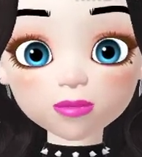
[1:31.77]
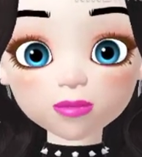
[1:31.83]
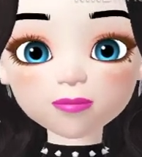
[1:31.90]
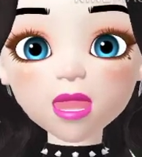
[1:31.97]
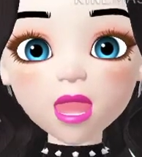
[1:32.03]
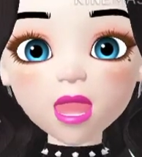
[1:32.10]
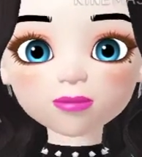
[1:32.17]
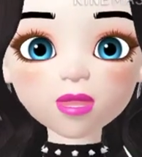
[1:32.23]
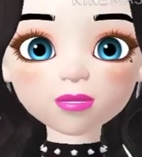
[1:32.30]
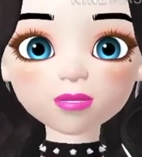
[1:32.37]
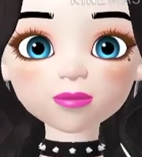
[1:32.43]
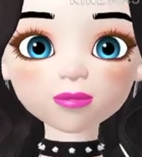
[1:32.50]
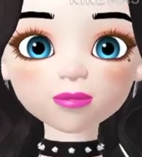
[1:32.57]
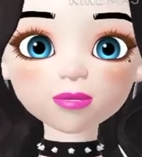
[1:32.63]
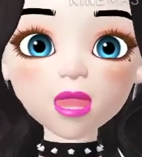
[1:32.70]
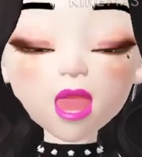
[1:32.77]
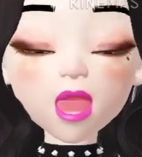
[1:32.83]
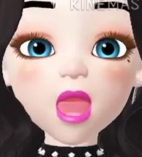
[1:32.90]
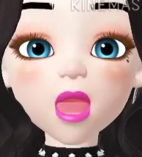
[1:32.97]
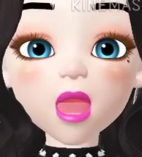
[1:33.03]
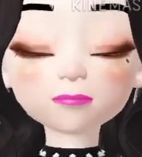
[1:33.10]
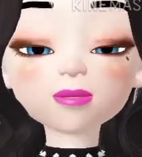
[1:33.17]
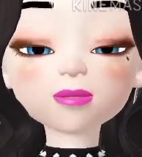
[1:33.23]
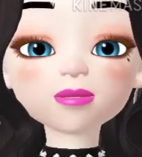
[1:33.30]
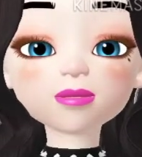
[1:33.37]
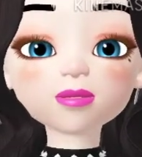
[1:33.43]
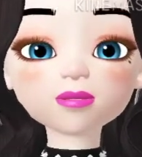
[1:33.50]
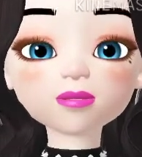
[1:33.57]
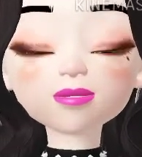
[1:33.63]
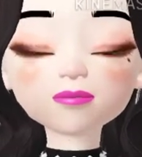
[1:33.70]
بالإضافة إلى أن
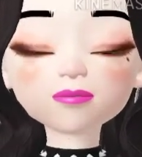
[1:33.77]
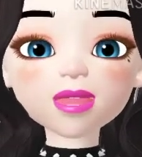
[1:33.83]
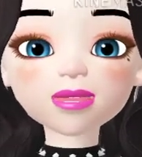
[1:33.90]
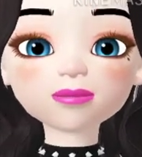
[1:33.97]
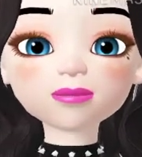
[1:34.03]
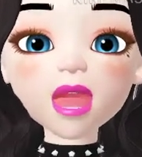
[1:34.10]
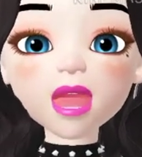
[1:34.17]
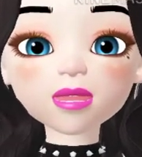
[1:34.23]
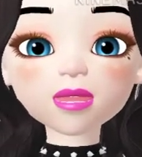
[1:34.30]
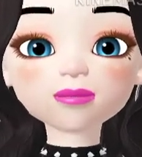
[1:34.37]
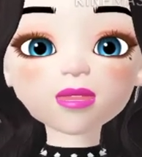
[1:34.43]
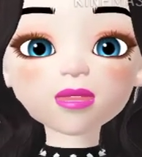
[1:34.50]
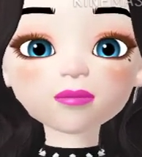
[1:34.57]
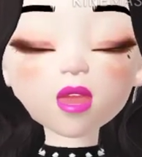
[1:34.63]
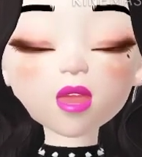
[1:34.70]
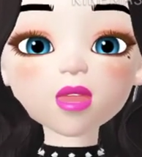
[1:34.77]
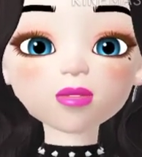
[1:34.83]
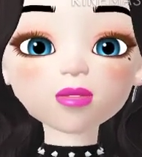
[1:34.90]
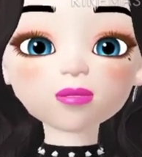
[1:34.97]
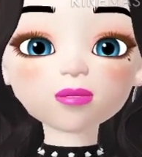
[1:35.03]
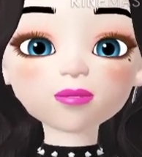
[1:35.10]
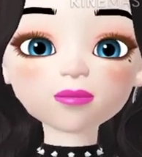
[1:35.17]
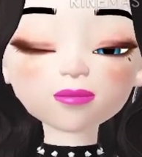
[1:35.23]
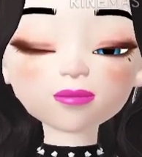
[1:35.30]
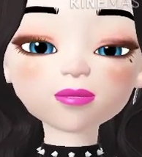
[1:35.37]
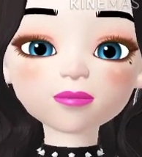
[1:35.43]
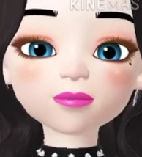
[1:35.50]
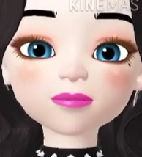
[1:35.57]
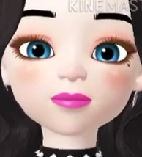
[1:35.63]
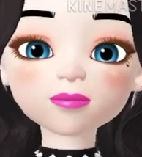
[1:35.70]
المهارات التنظيمية
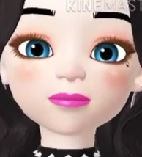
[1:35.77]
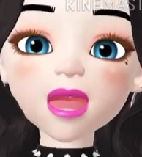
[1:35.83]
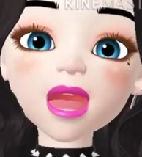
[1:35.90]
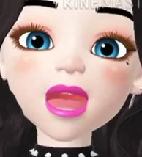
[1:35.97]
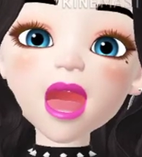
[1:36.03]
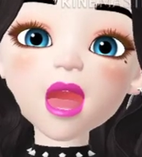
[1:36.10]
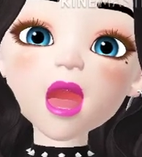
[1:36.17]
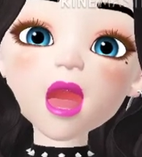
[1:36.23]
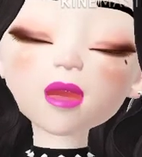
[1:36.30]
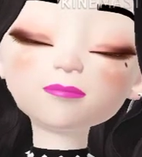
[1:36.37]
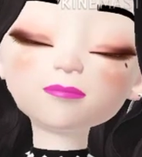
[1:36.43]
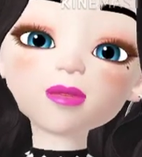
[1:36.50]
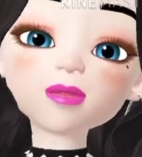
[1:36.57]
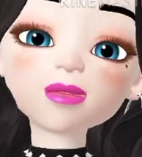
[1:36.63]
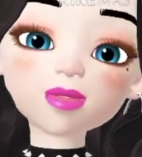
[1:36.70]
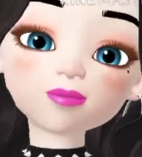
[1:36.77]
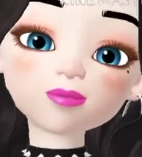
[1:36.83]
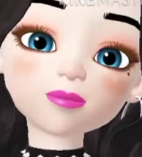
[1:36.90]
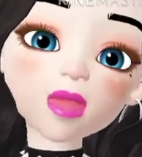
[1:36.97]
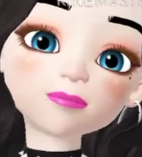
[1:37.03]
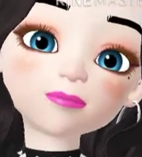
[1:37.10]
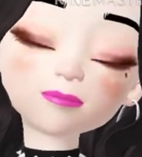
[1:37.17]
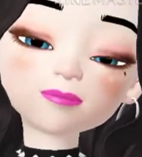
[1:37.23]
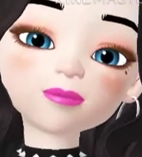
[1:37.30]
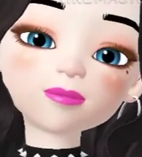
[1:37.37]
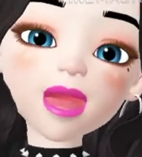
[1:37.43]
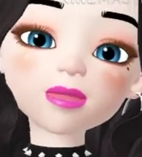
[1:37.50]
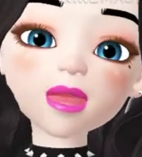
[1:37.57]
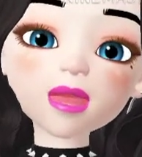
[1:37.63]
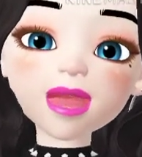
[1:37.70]
مطلوبة منك دائما
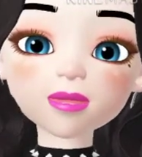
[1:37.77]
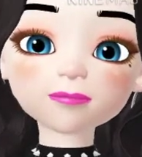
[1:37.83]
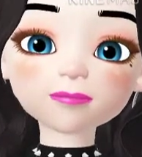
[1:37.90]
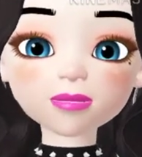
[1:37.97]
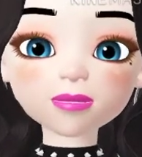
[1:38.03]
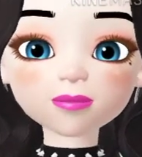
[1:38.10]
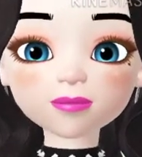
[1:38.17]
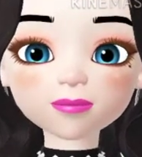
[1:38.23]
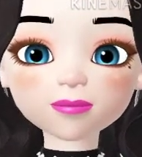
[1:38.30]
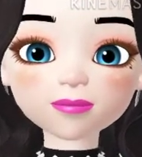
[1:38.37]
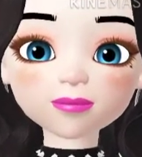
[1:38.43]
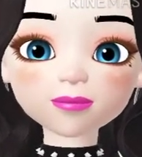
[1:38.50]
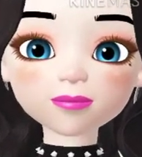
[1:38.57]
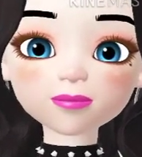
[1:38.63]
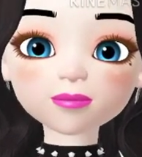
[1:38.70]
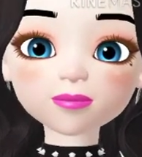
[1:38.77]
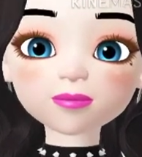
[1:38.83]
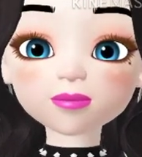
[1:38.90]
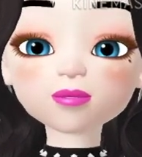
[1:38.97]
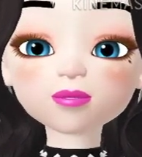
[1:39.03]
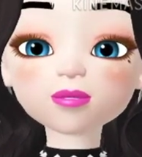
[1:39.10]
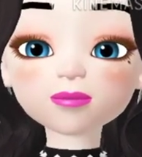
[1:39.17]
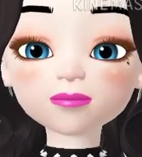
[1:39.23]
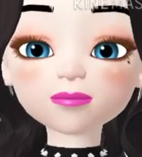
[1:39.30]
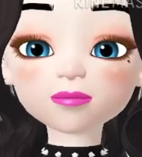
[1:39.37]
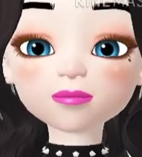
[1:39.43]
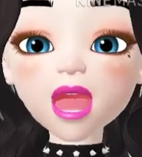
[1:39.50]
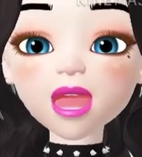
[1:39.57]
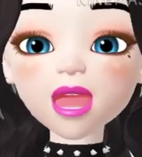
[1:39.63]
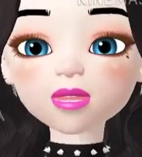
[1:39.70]
صحيا
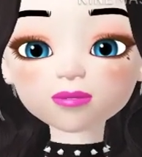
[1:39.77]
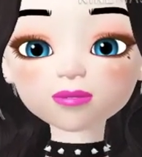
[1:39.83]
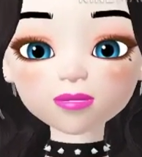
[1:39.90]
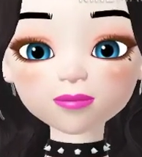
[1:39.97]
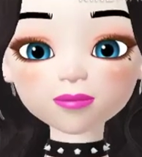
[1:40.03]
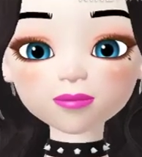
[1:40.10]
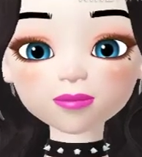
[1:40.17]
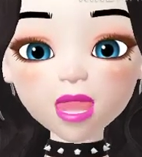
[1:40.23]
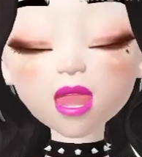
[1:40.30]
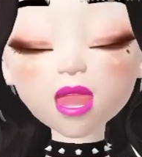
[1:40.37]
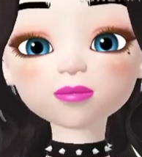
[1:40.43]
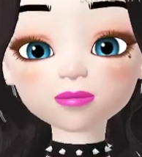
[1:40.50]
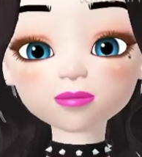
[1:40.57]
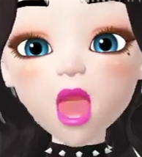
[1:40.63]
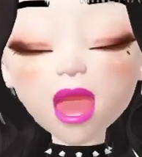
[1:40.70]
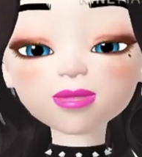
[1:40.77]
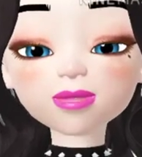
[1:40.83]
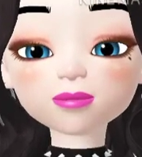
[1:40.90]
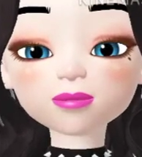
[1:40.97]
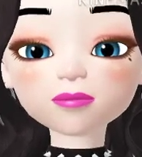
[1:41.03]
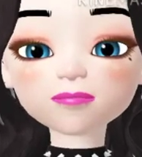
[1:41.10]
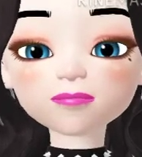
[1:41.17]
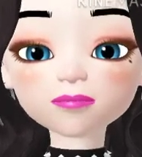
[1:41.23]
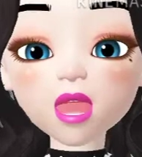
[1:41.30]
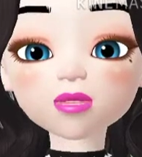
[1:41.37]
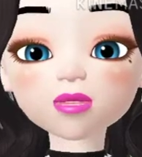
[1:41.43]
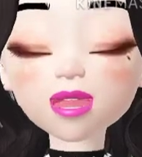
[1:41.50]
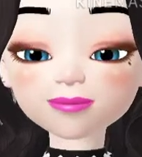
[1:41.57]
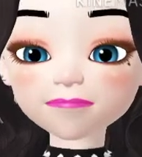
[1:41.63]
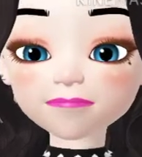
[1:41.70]
تعرف كثرة الأمراض
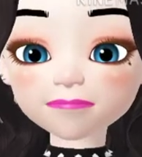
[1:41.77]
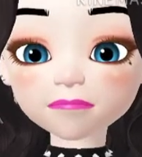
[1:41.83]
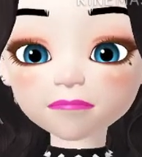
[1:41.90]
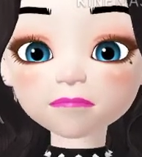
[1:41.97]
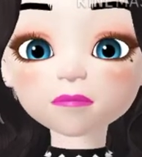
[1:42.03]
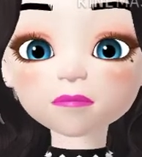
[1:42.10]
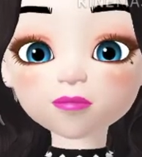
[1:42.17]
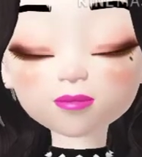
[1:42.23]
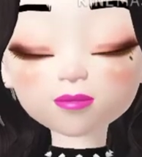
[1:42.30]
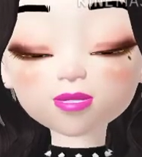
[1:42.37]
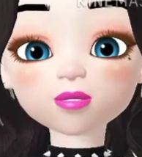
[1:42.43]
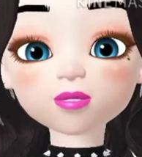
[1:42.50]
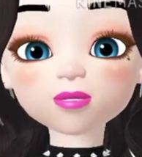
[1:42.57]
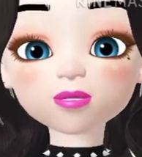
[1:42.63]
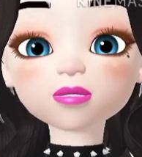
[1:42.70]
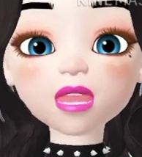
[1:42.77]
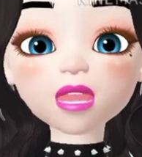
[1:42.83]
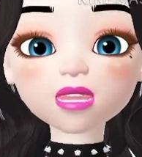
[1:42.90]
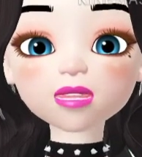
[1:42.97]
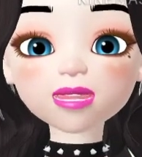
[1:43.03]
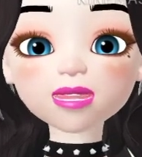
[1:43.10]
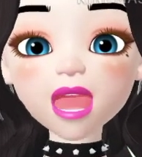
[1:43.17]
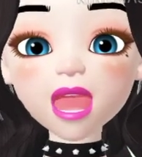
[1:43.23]
الشائعة هذا اليوم